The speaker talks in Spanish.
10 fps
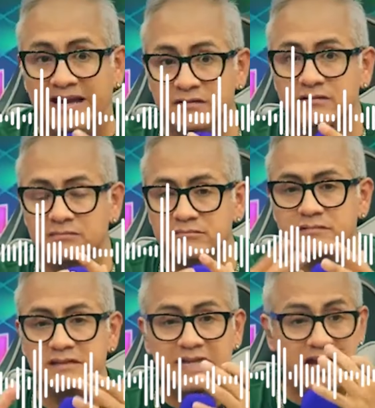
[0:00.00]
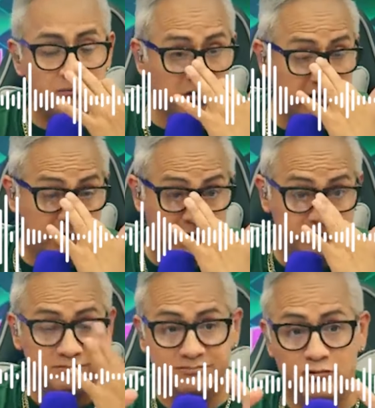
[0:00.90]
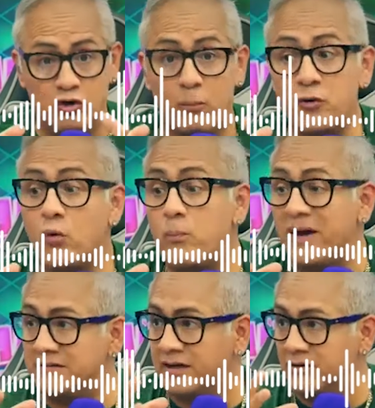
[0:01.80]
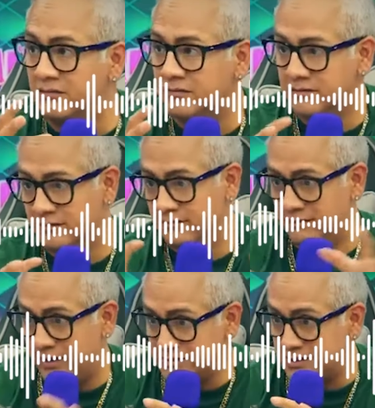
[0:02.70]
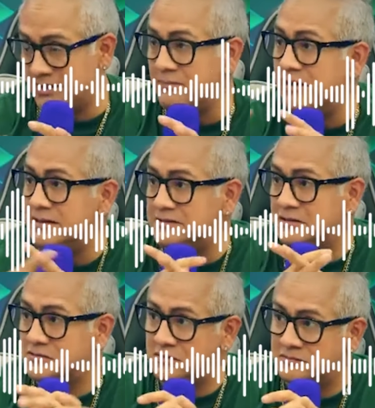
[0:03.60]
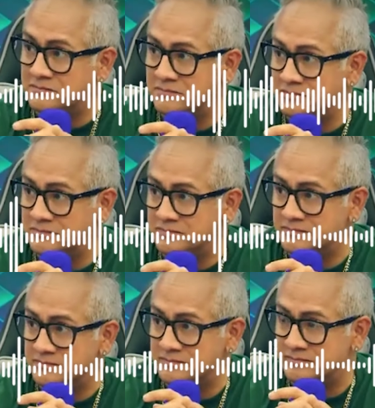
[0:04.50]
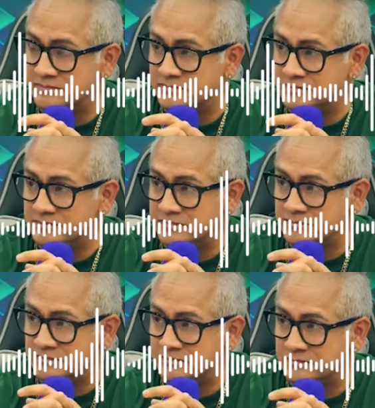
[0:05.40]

que digamos que lo preocupante, ¿no? Este tema de la extorsión. Ah, sí. Eh.